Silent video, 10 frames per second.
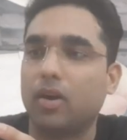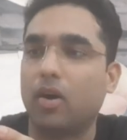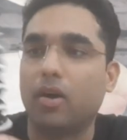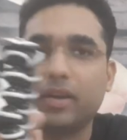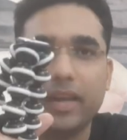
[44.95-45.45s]

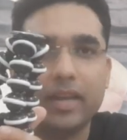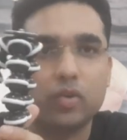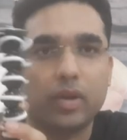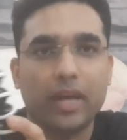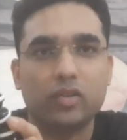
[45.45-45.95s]
और ये
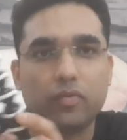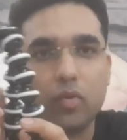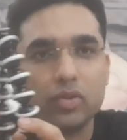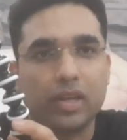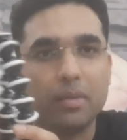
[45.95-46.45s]
छोटा है जो
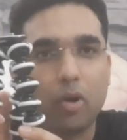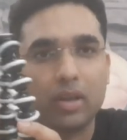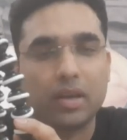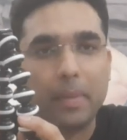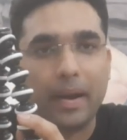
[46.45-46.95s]
फ़ोन्स के लिए
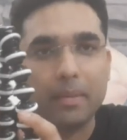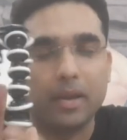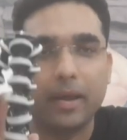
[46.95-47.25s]
बहुत कंपेटेबल